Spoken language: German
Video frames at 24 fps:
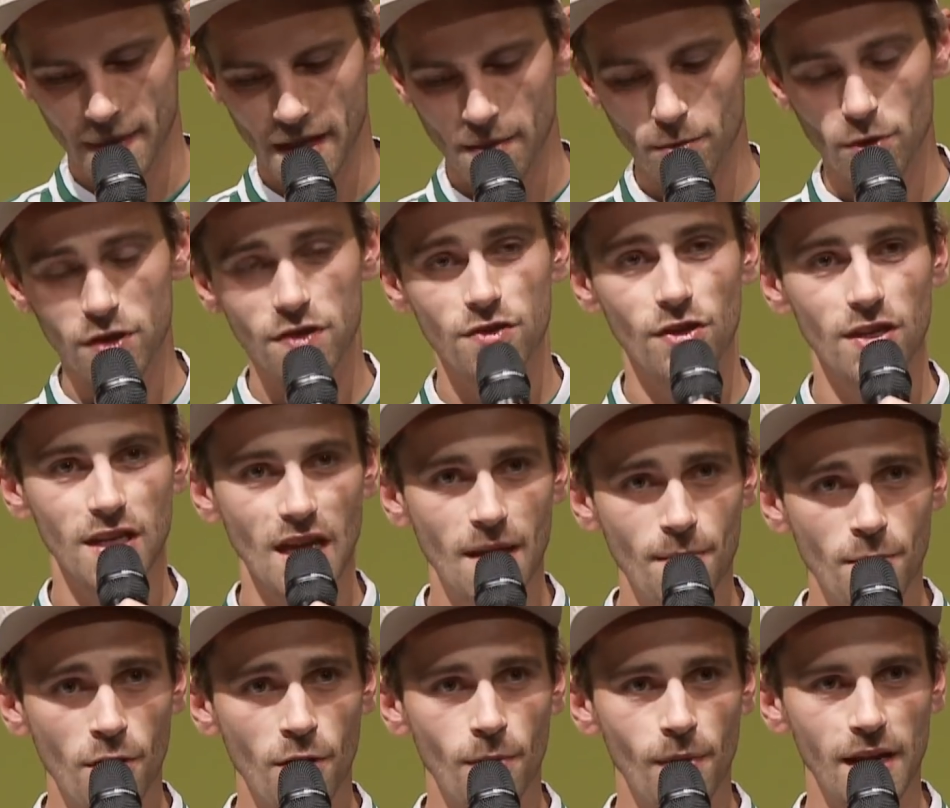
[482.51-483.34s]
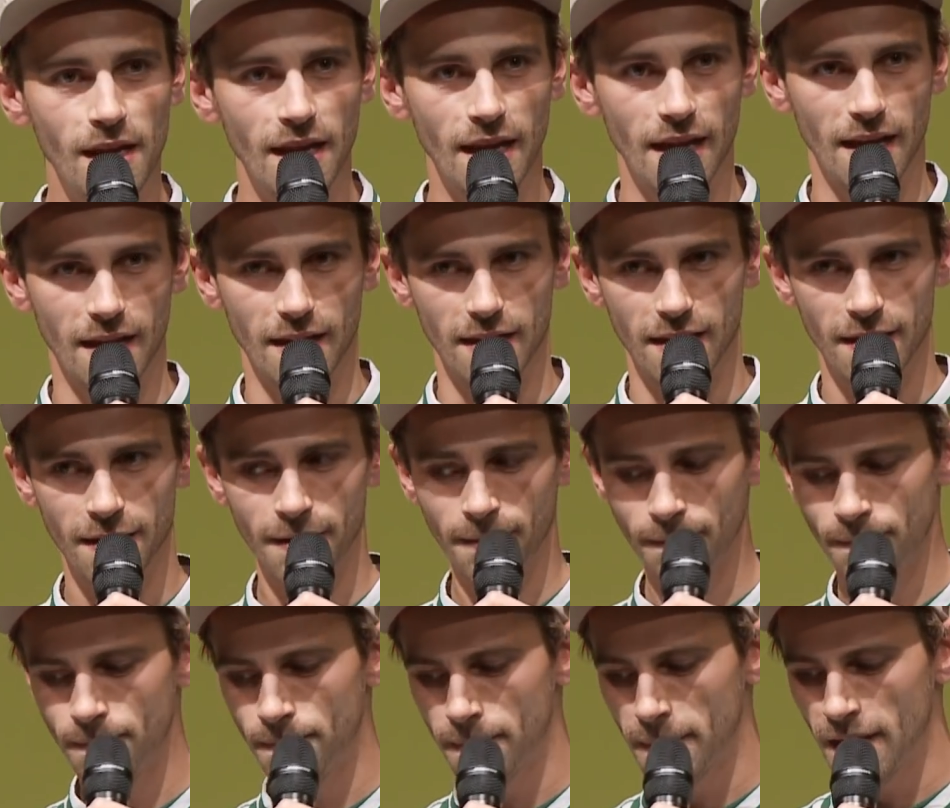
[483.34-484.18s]
Ihr müsst euch immer überlegen,
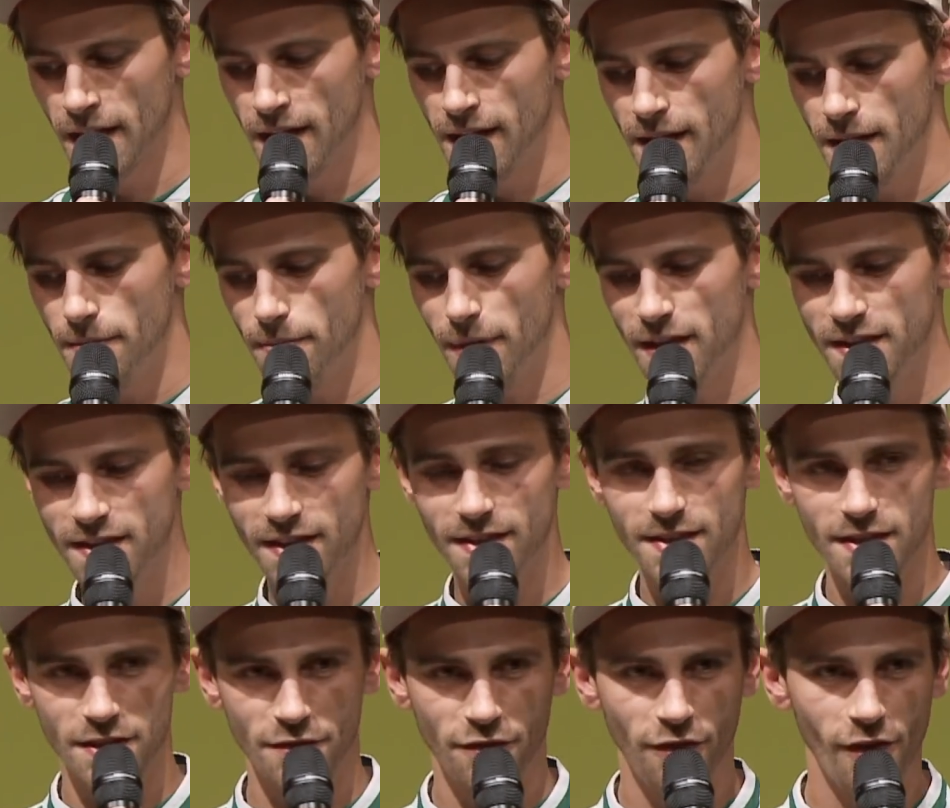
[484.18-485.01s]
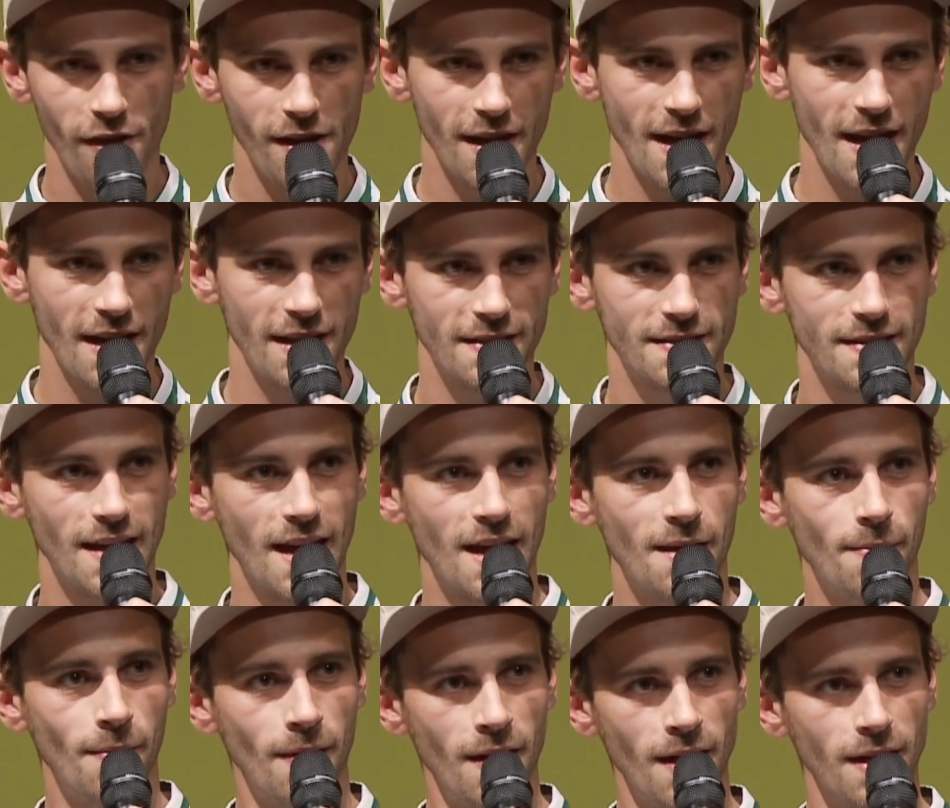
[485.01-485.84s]
ne? Man sieht sich voll gerne
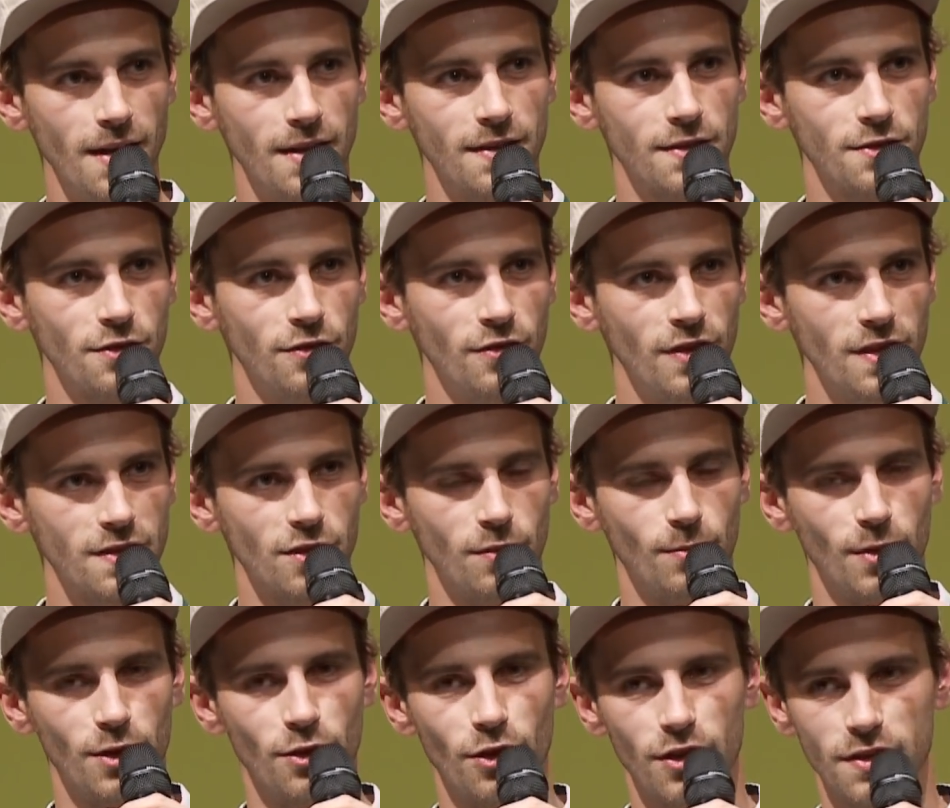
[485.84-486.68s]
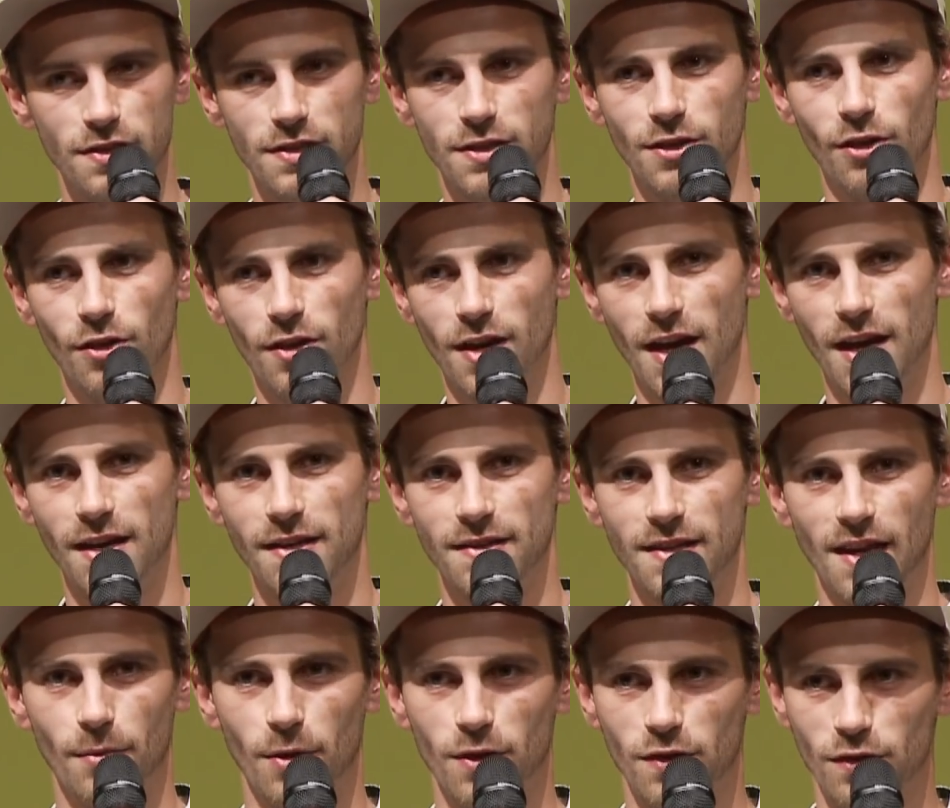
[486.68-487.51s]
selber in sowas und man hört sich auch gerne
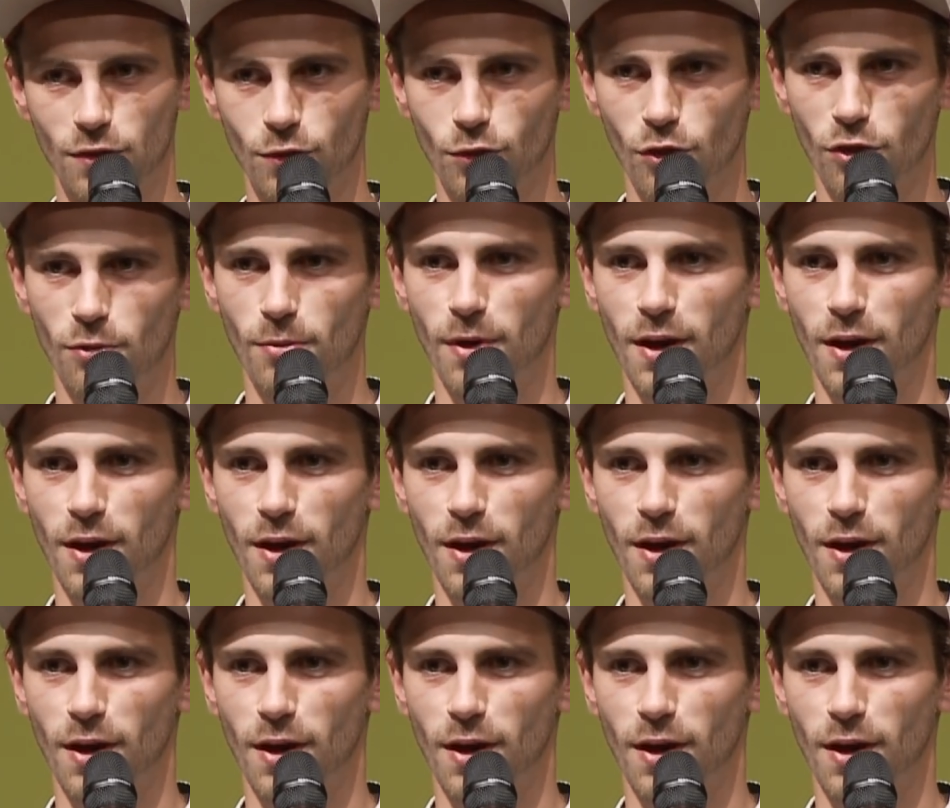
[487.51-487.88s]
selber zu.